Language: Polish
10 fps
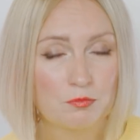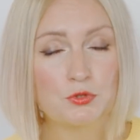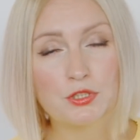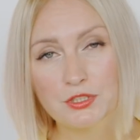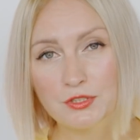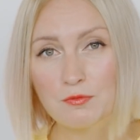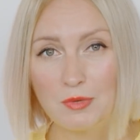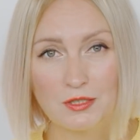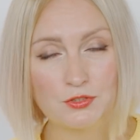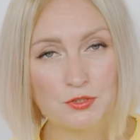Możecie ją
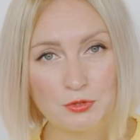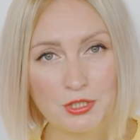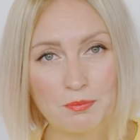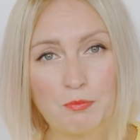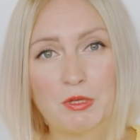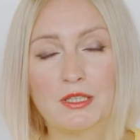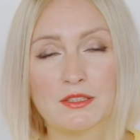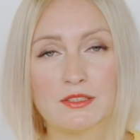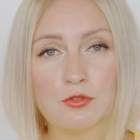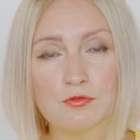bardzo dobrze
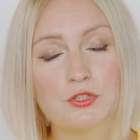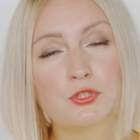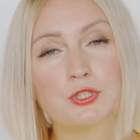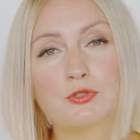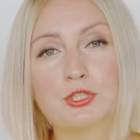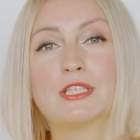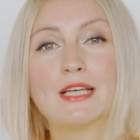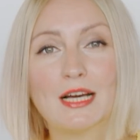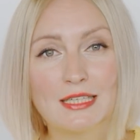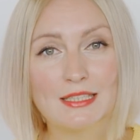pamiętać zarówno z książki,
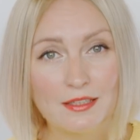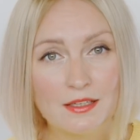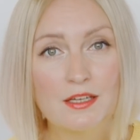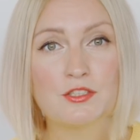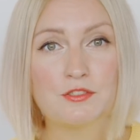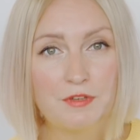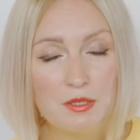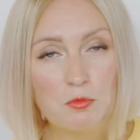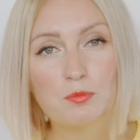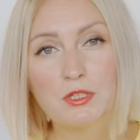jak i z
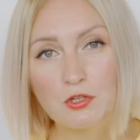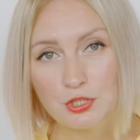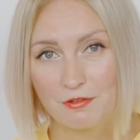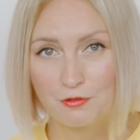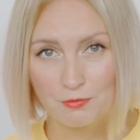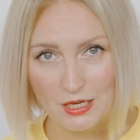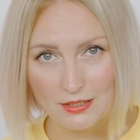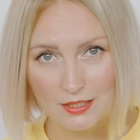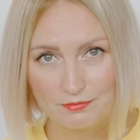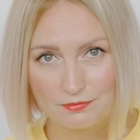filmu Milosza Formana.